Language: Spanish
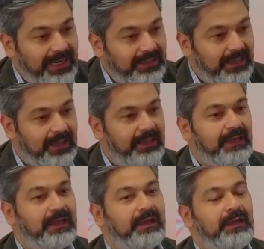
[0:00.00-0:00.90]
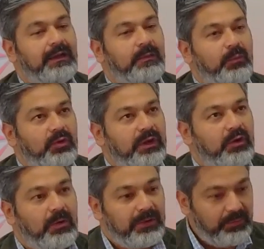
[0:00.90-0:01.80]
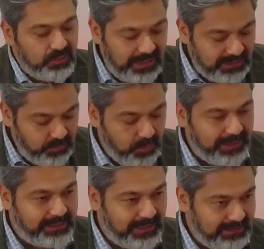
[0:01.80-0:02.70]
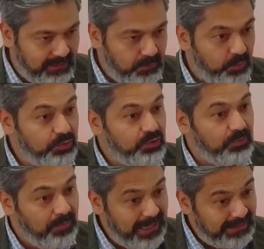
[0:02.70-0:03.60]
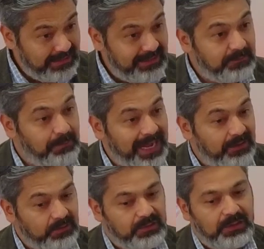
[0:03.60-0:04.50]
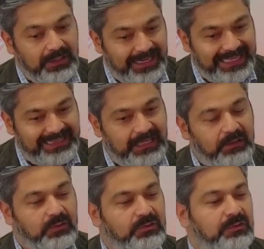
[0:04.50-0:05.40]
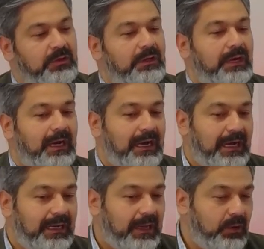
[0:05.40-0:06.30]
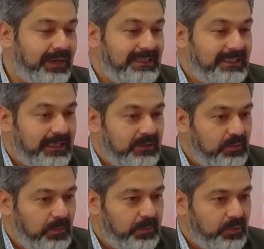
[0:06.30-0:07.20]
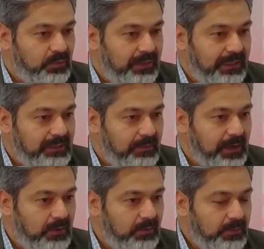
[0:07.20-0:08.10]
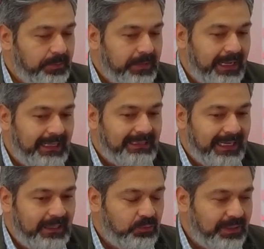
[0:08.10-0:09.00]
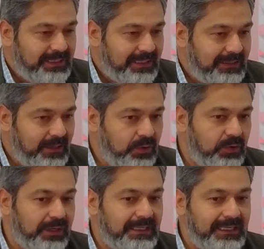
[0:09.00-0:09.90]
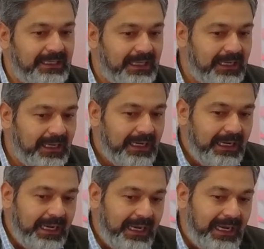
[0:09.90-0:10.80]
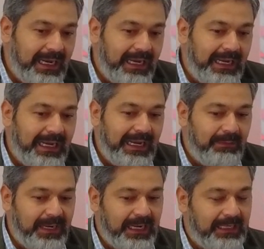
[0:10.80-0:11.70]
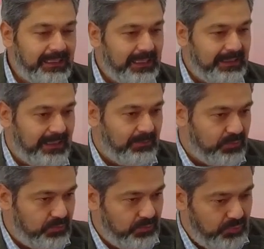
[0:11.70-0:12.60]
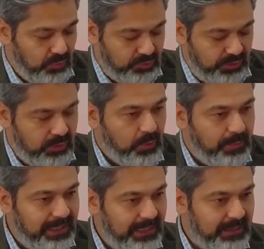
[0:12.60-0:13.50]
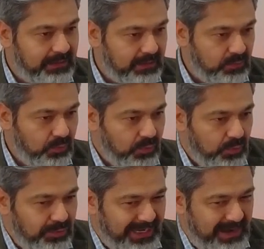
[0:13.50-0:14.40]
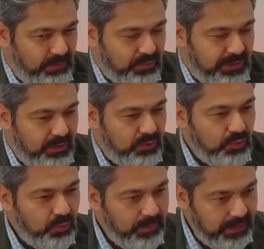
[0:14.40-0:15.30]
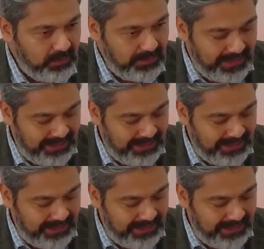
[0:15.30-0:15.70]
la idea de por qué no abrimos las puertas a muchos más hispanos, latinos, que lo que necesitan es una oportunidad de trabajo el talento existe. Yo creo que existen, eh, en, América Latina tenemos dos inconvenientes. Uno, no tenemos el número,